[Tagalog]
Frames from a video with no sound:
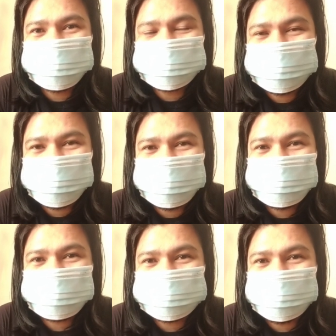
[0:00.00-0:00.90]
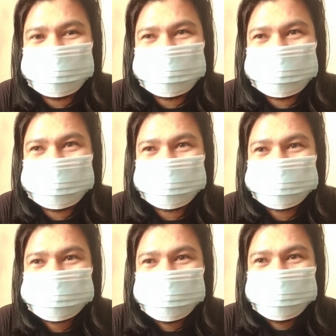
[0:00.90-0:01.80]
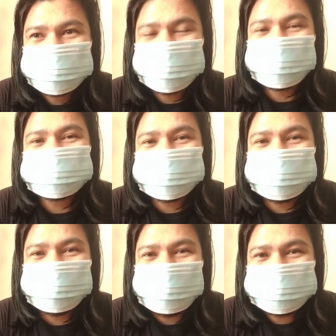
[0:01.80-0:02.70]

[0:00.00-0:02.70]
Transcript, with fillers: is mostly sa mga multiple